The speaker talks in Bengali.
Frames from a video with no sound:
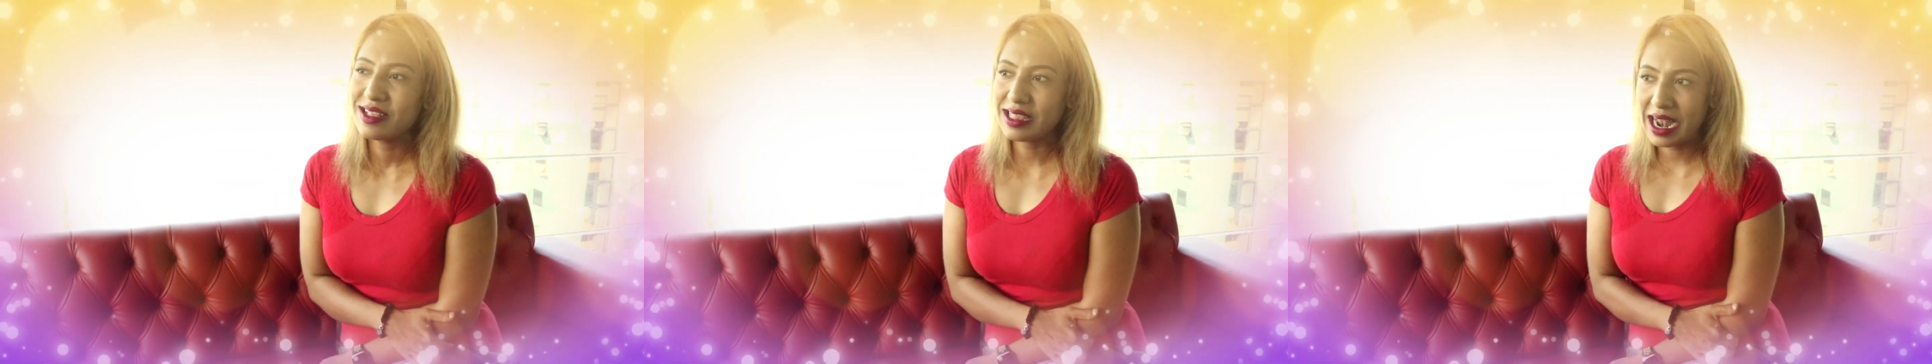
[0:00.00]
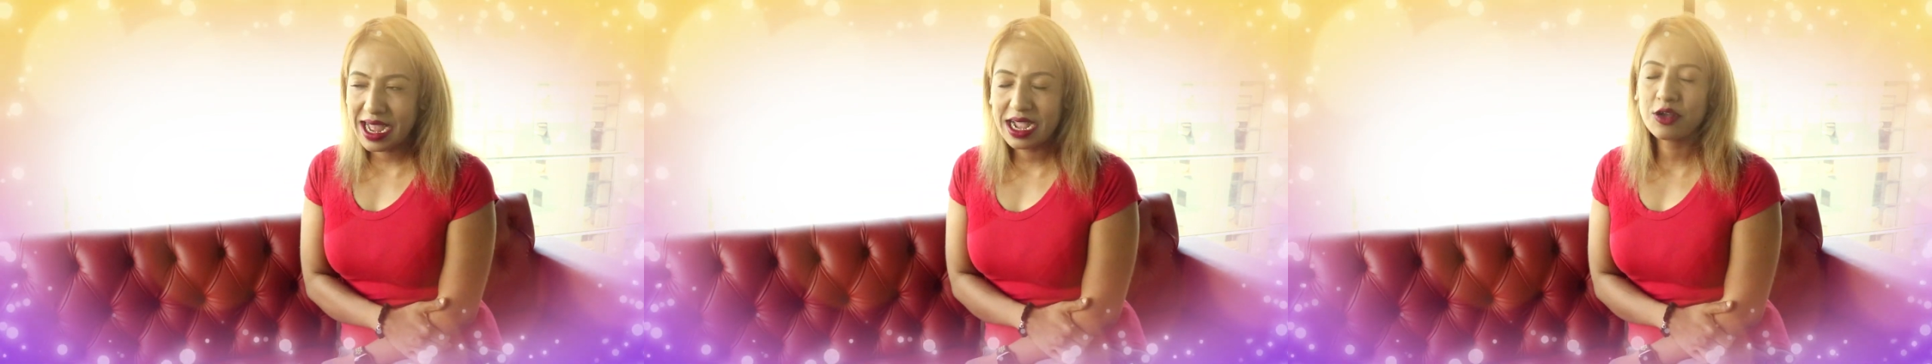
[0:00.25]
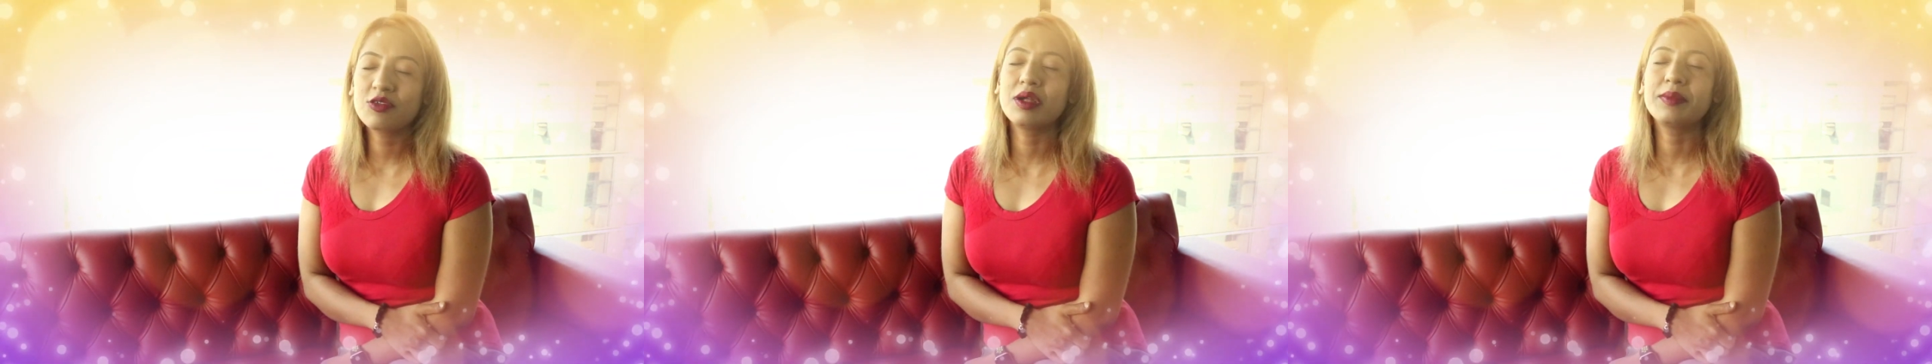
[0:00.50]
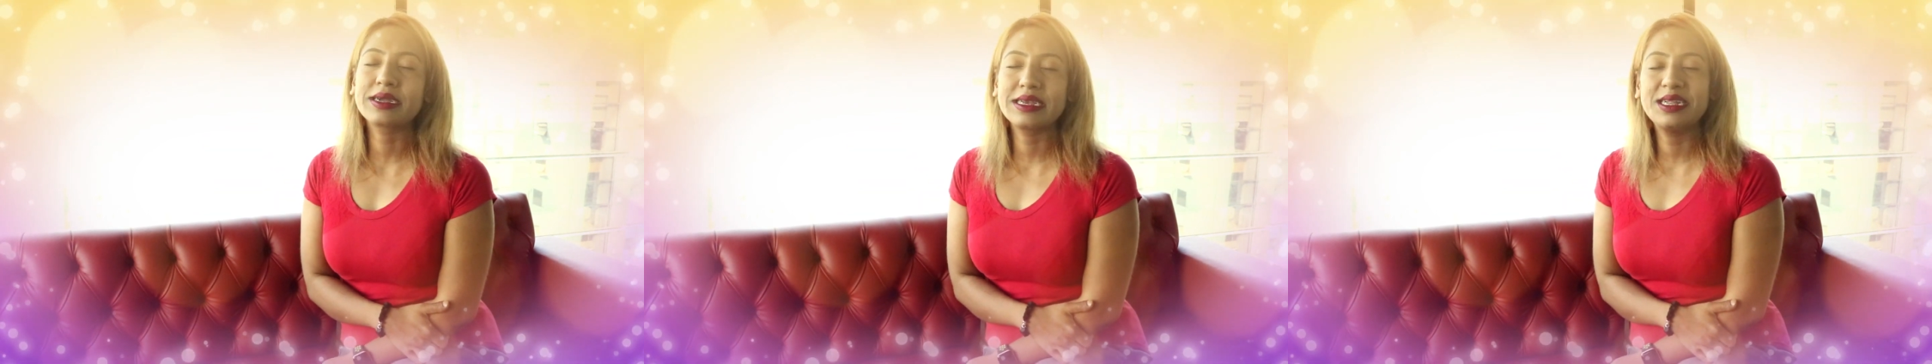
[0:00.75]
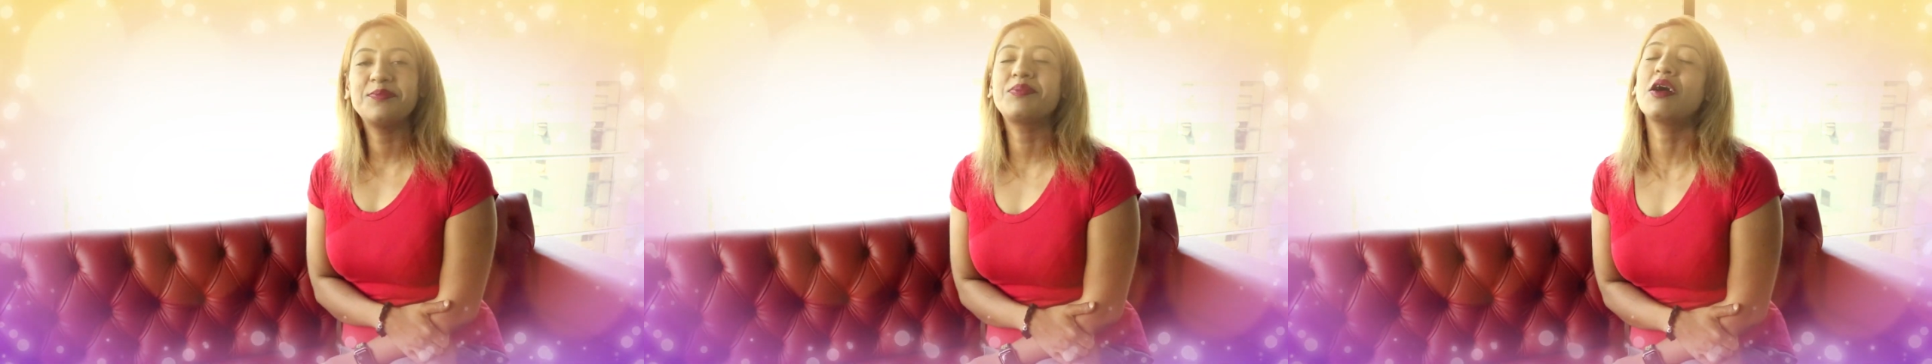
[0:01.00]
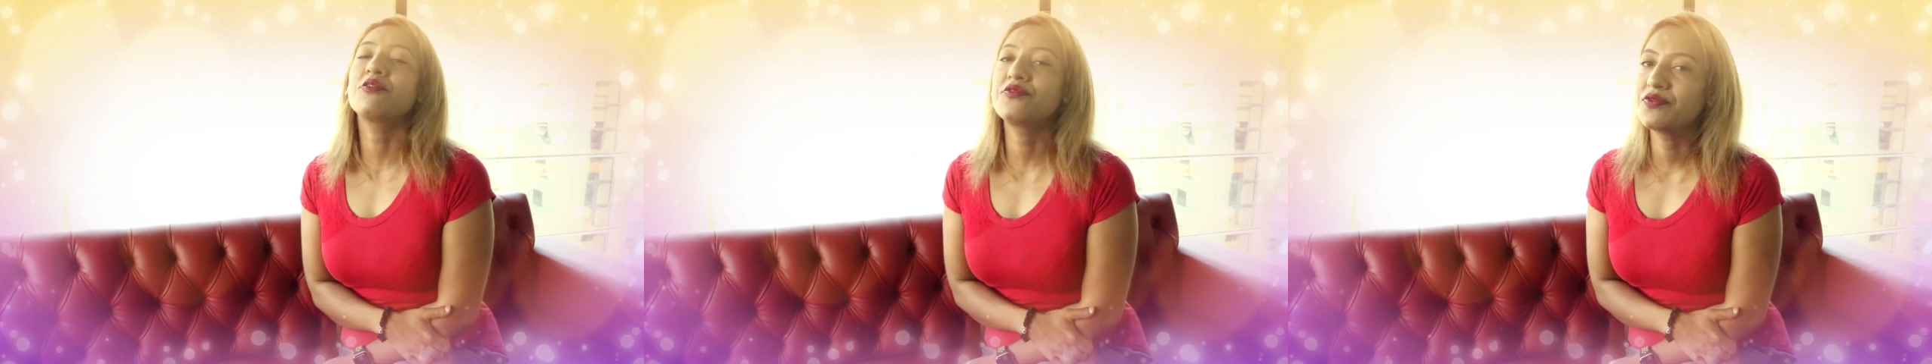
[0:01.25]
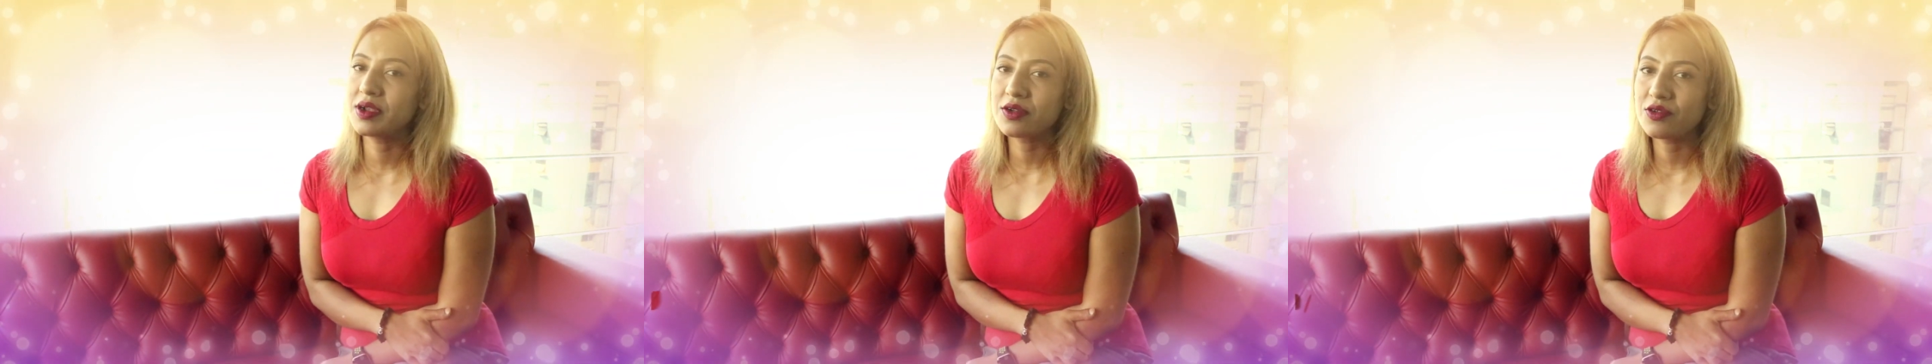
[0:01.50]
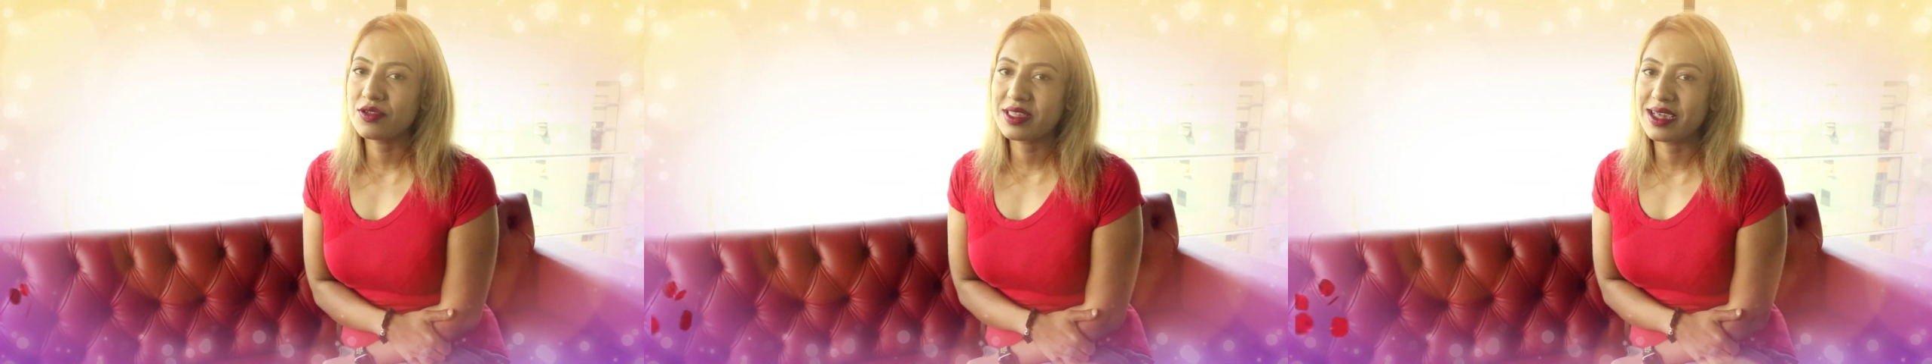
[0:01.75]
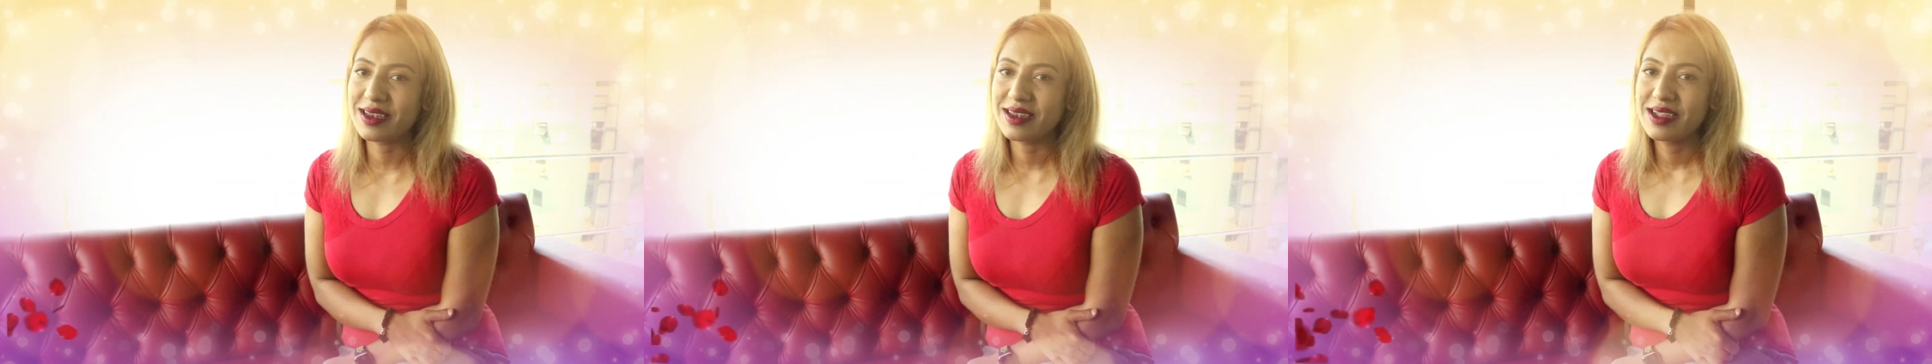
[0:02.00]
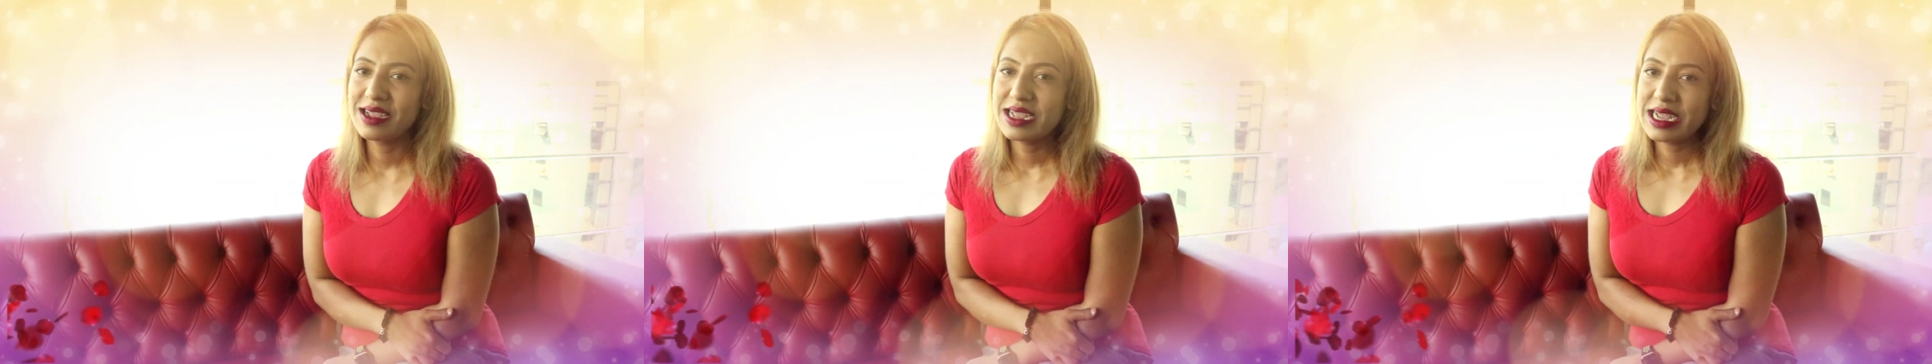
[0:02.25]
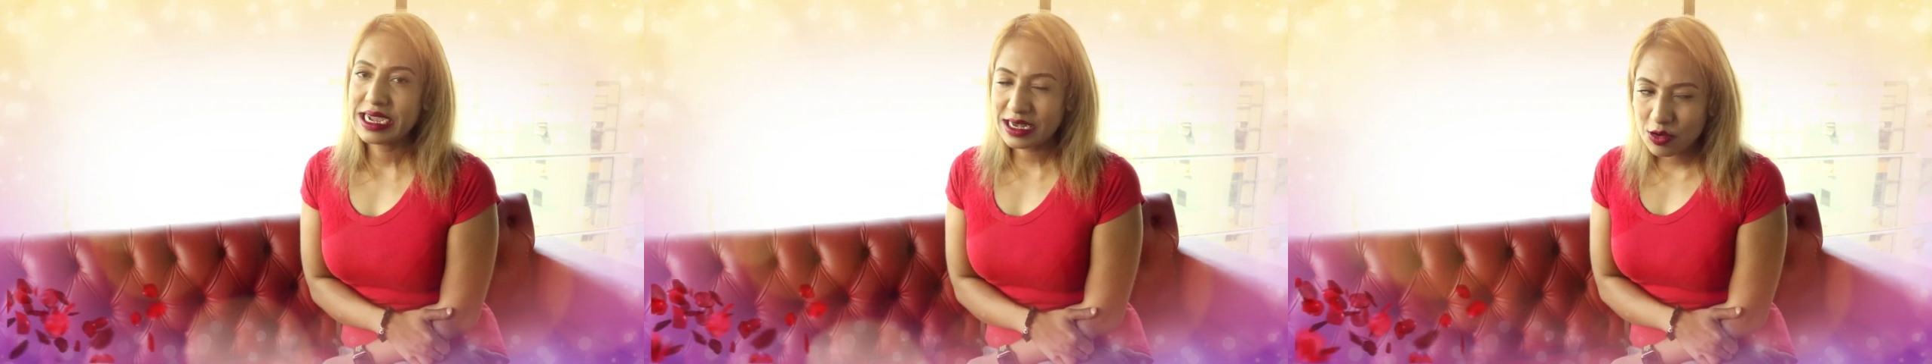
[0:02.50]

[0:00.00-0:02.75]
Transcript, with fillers: তারাই এখন আমাকে নিয়ে প্রাউড ফিল করছেন এটা